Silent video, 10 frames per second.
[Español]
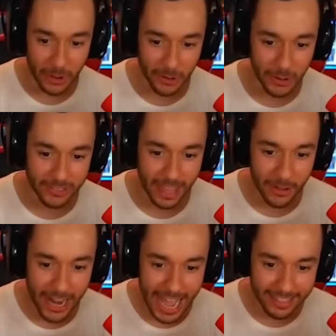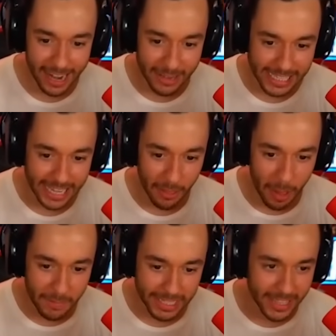Don Contadora ha
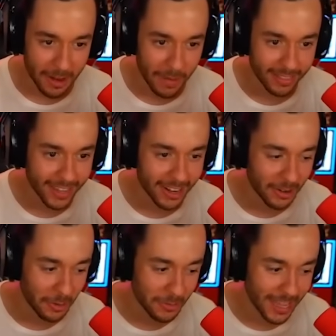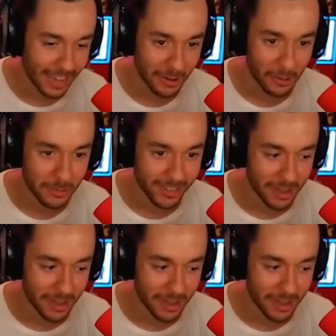atravesado a Mr. Badger con, una, con un